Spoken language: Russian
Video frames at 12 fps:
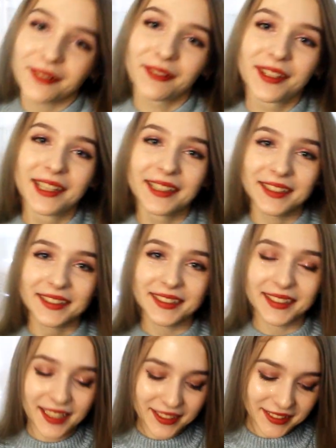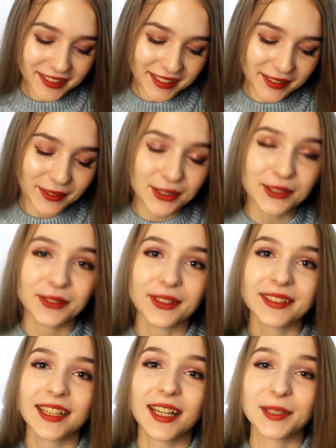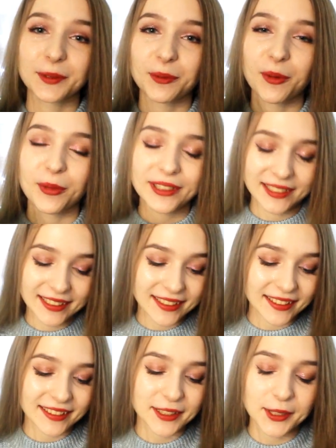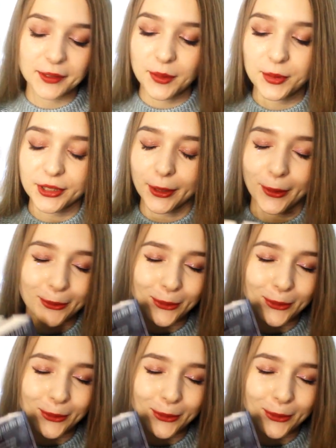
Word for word: самом деле, сейчас такая счастливая, что рассказываю вам об этих книгах вообще.